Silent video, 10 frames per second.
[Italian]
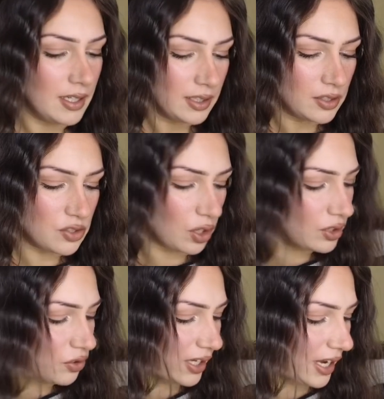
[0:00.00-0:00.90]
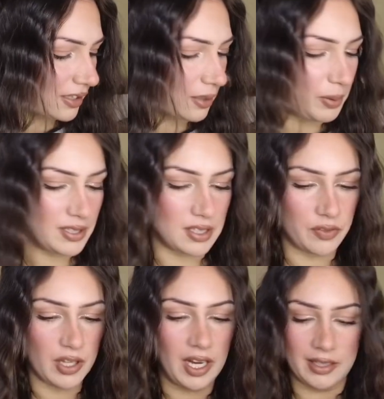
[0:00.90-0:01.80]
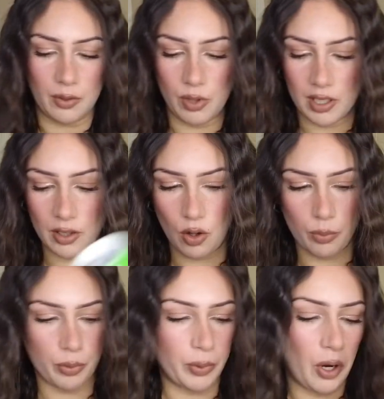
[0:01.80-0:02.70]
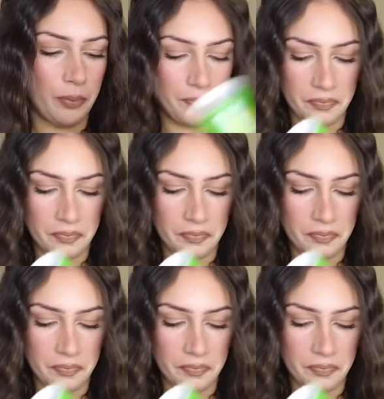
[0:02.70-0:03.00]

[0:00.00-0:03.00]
di solito è carta plastificata quella che compro, però